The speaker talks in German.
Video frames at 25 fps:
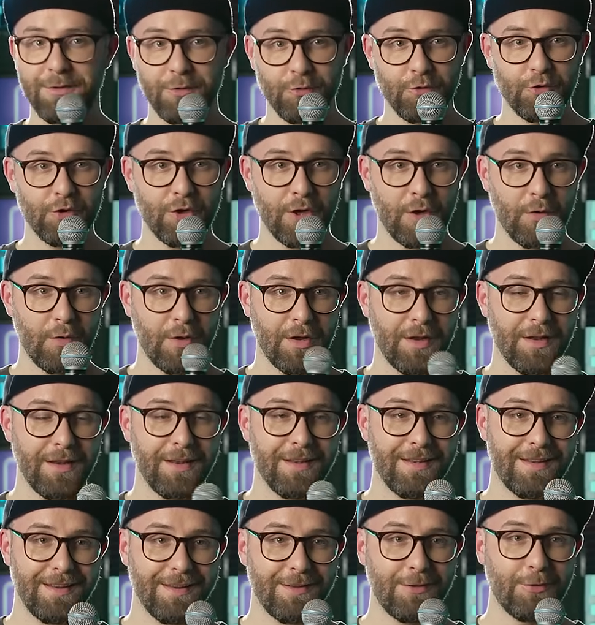Zuschauer,
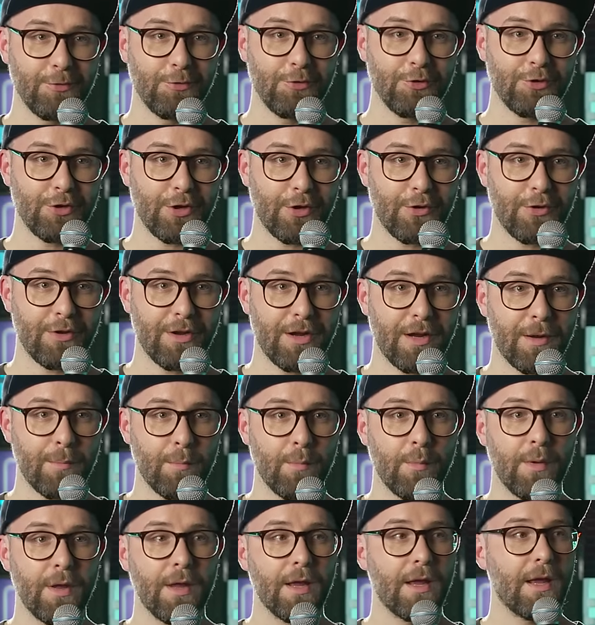die zugeschaut
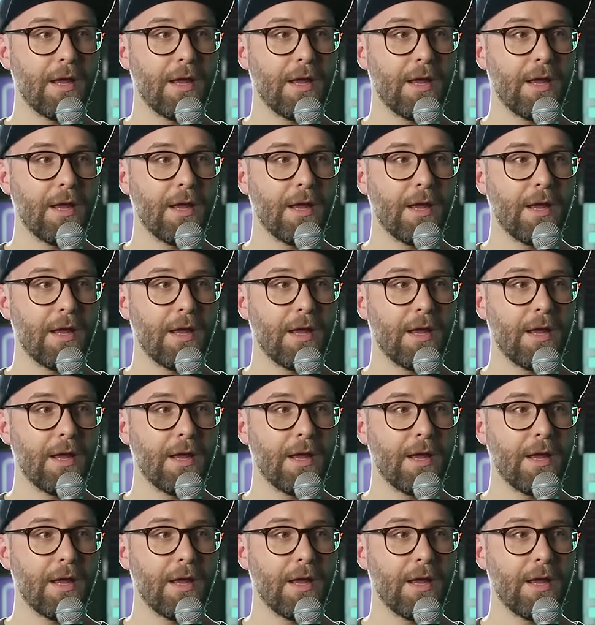haben.